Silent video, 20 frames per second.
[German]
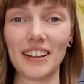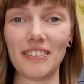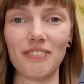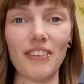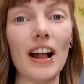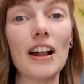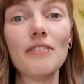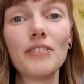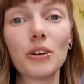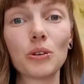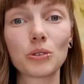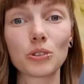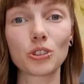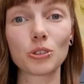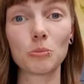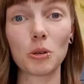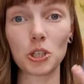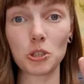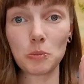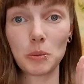Weil wir uns
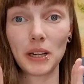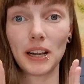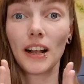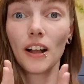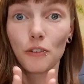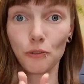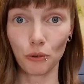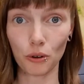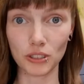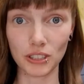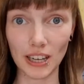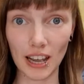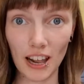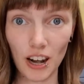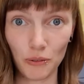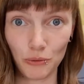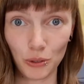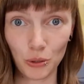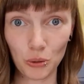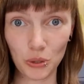zum Beispiel frontal
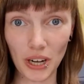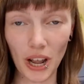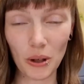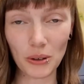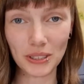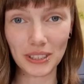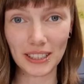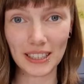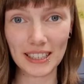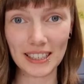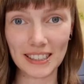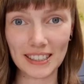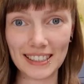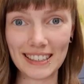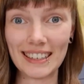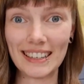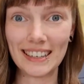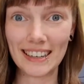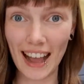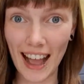auf den Hund ausrichten,
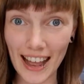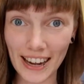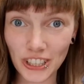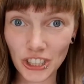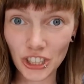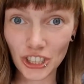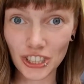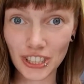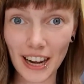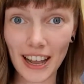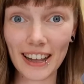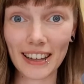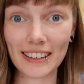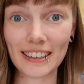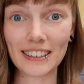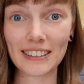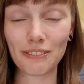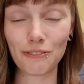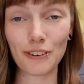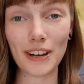ihn
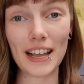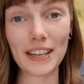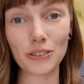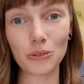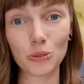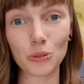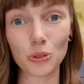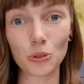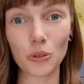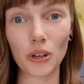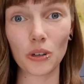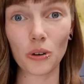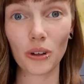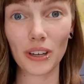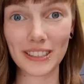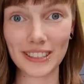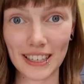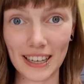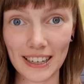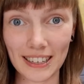anstarren, vielleicht uns sogar noch
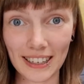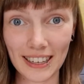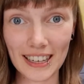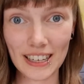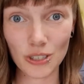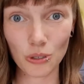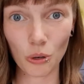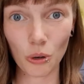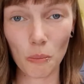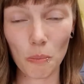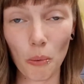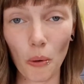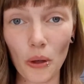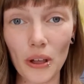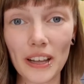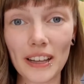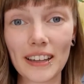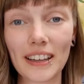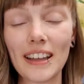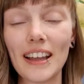in seine Richtung
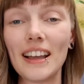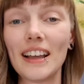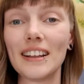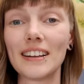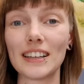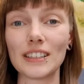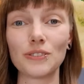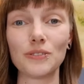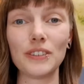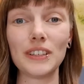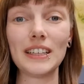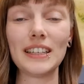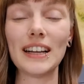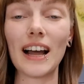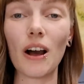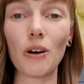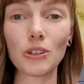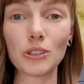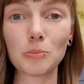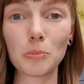beugen, dass wir ihn
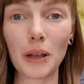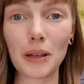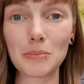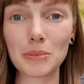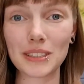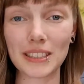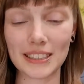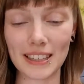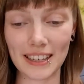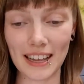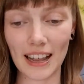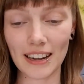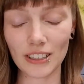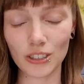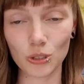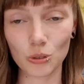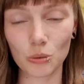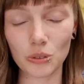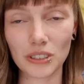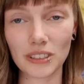ausbremsen, dass er gar
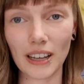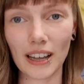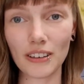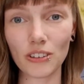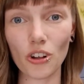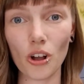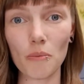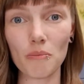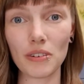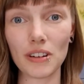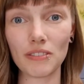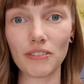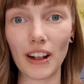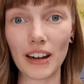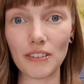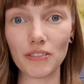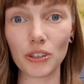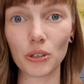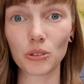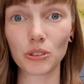nicht zu uns rankommen will,
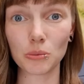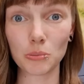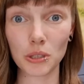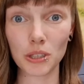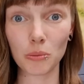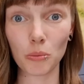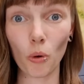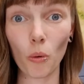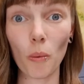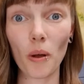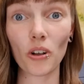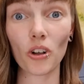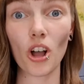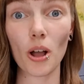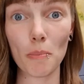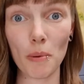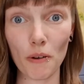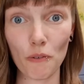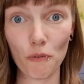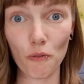weil wir uns mit dem
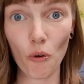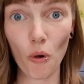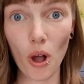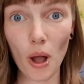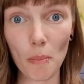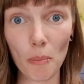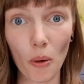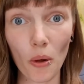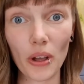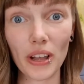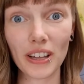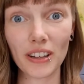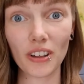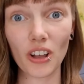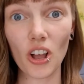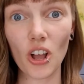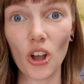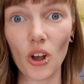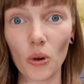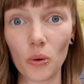Oberkörper
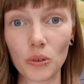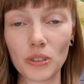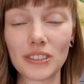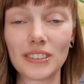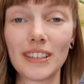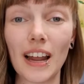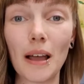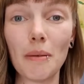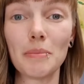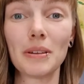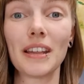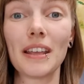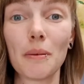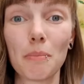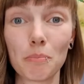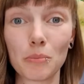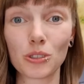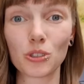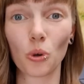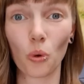vorbeugen und damit
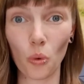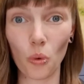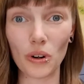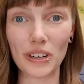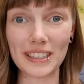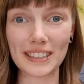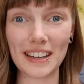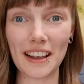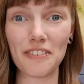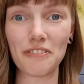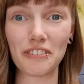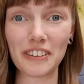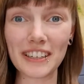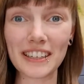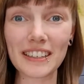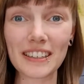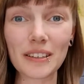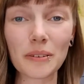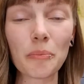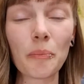eben bedrohlicher
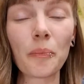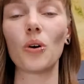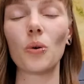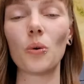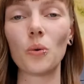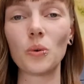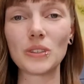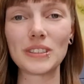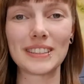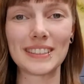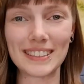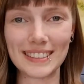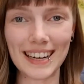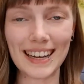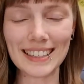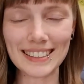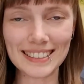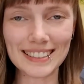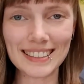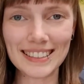wirken. Und
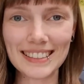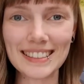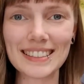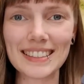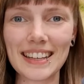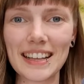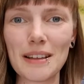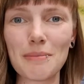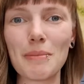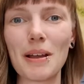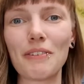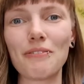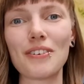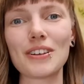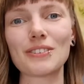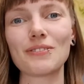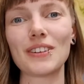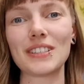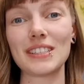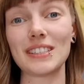das ist eben
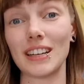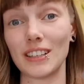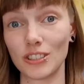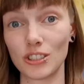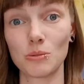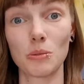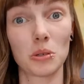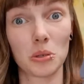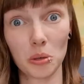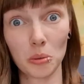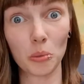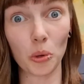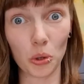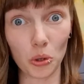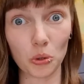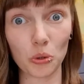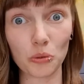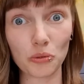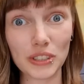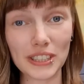etwas, was ich dann zum Beispiel im
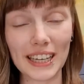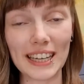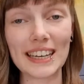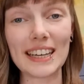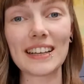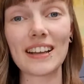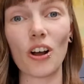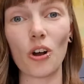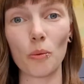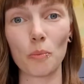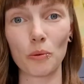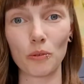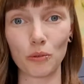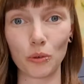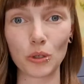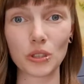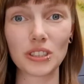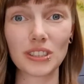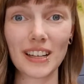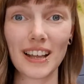Rückruftraining auch
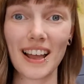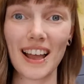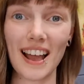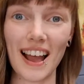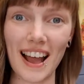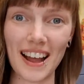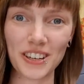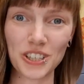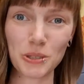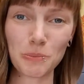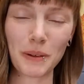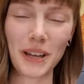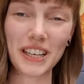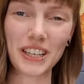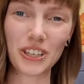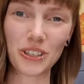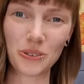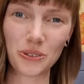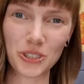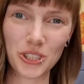bewusst
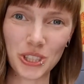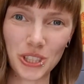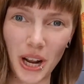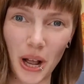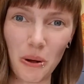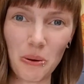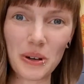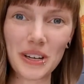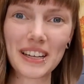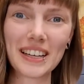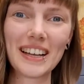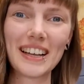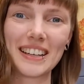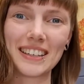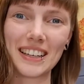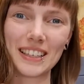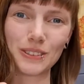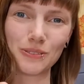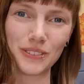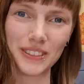anspreche und schaue,
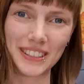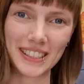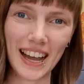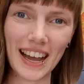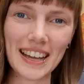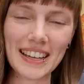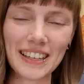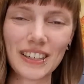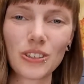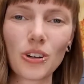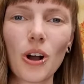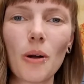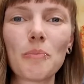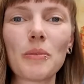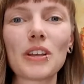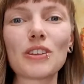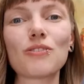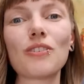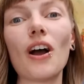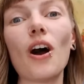dass wir da hinkommen,
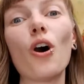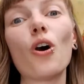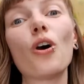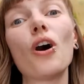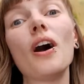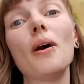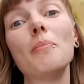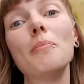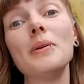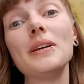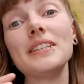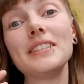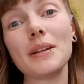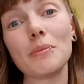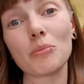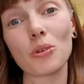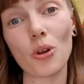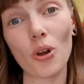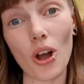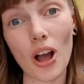dass wir auch mit
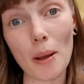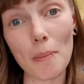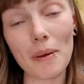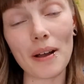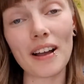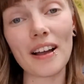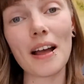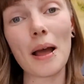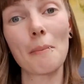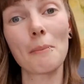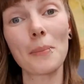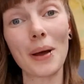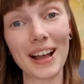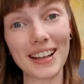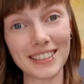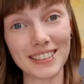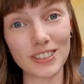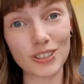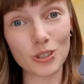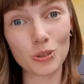dem Körper
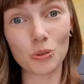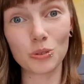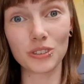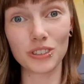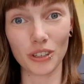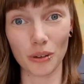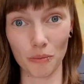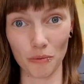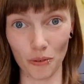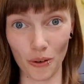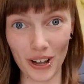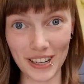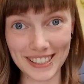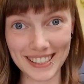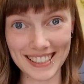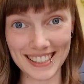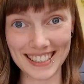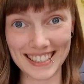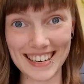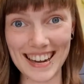passend zu unserem
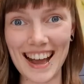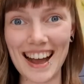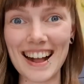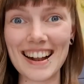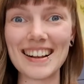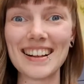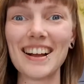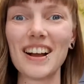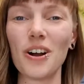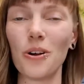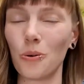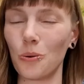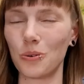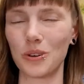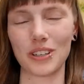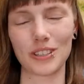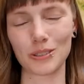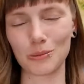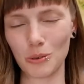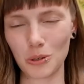Wortsignal
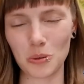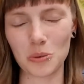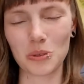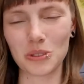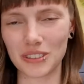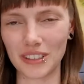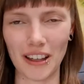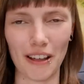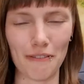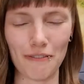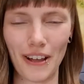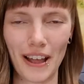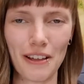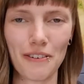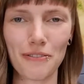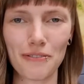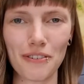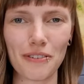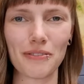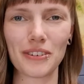oder zum Beispiel unserer
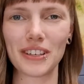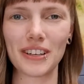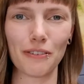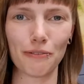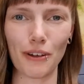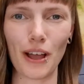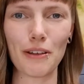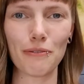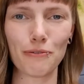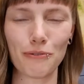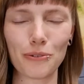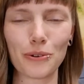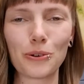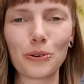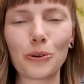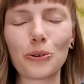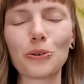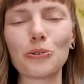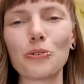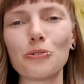Pfeife, wenn wir eine Pfeife für den
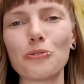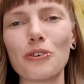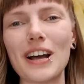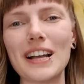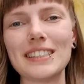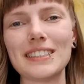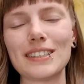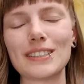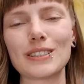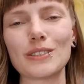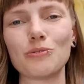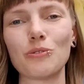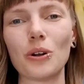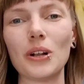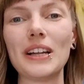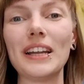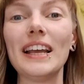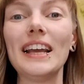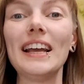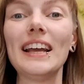Rückruf einsetzen
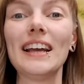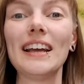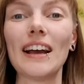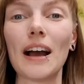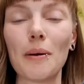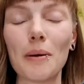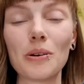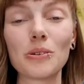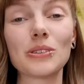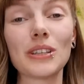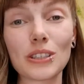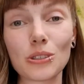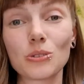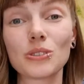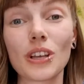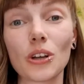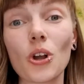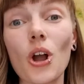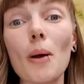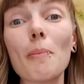wollen, aber und dass
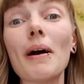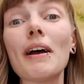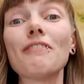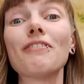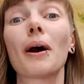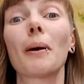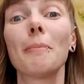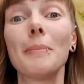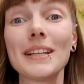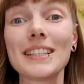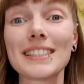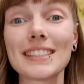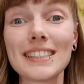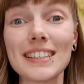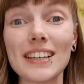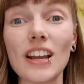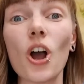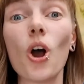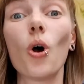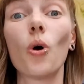unser Körper einfach
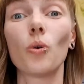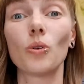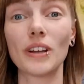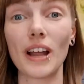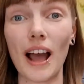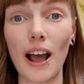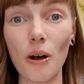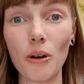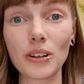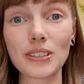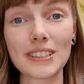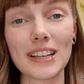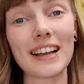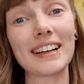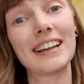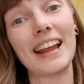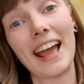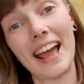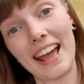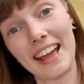mitzieht und auch
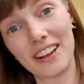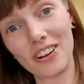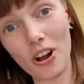sagt, hey,